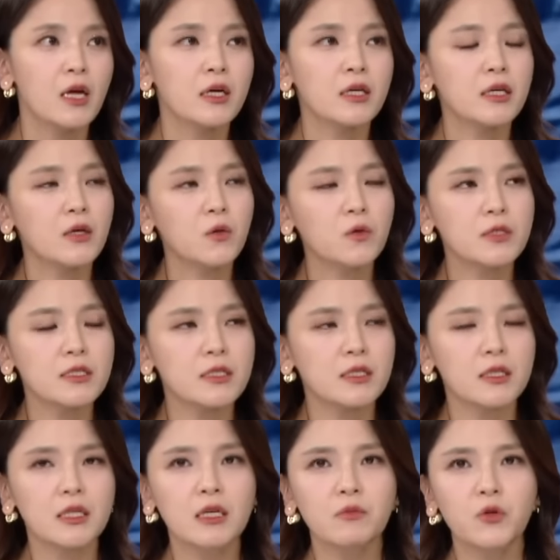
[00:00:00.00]
그리고
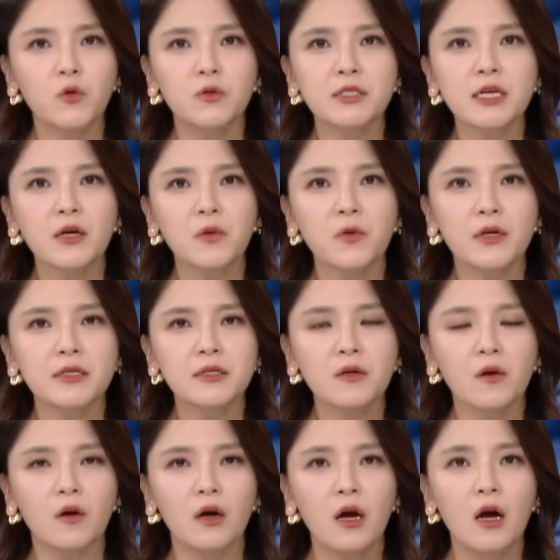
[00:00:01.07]
지금
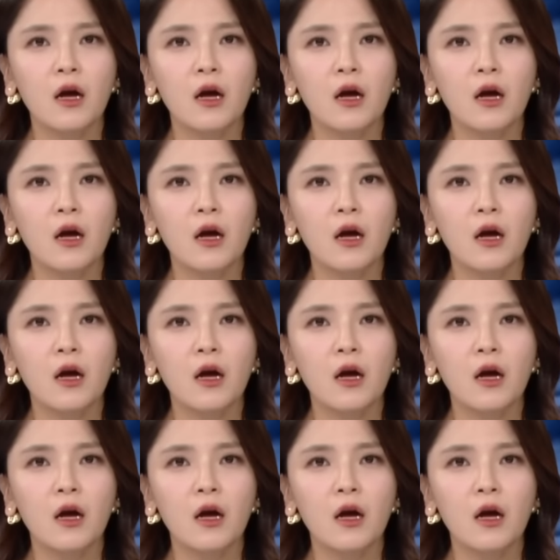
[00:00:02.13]
교차로에서